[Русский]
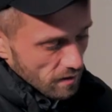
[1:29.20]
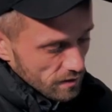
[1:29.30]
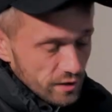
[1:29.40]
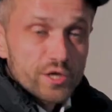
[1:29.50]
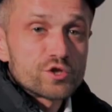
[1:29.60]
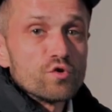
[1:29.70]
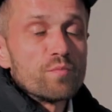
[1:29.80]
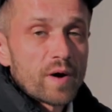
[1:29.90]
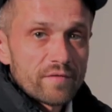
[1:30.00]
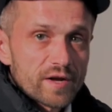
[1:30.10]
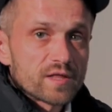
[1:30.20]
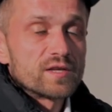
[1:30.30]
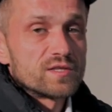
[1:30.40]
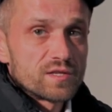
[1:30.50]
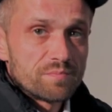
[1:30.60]
Нижнюю
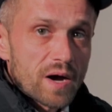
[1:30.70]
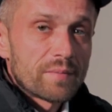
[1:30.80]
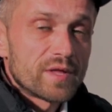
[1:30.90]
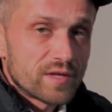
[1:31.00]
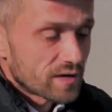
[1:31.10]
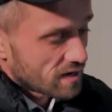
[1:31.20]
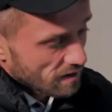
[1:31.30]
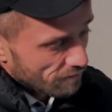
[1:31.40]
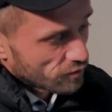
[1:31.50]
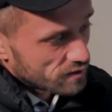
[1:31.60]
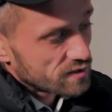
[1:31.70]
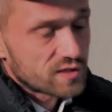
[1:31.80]
поверхность памятника вот